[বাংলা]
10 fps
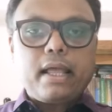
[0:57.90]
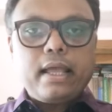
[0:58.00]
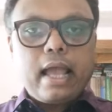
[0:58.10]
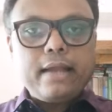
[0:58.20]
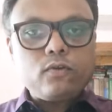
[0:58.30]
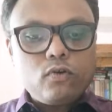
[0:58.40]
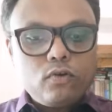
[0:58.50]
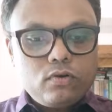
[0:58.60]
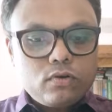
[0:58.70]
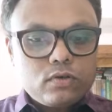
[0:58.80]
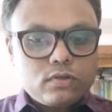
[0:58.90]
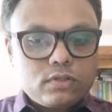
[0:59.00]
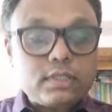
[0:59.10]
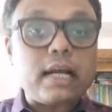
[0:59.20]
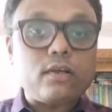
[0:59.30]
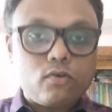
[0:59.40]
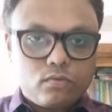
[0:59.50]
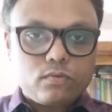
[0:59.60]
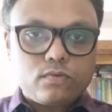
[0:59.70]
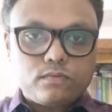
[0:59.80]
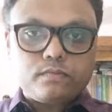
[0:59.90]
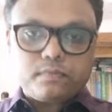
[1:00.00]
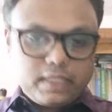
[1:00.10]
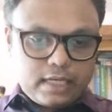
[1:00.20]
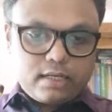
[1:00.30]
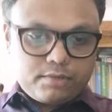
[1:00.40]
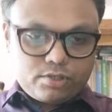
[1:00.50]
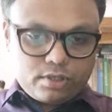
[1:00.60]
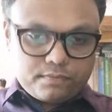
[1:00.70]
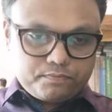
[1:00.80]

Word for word: এই আইনগুলো খালি করব এটা একটা বিষয়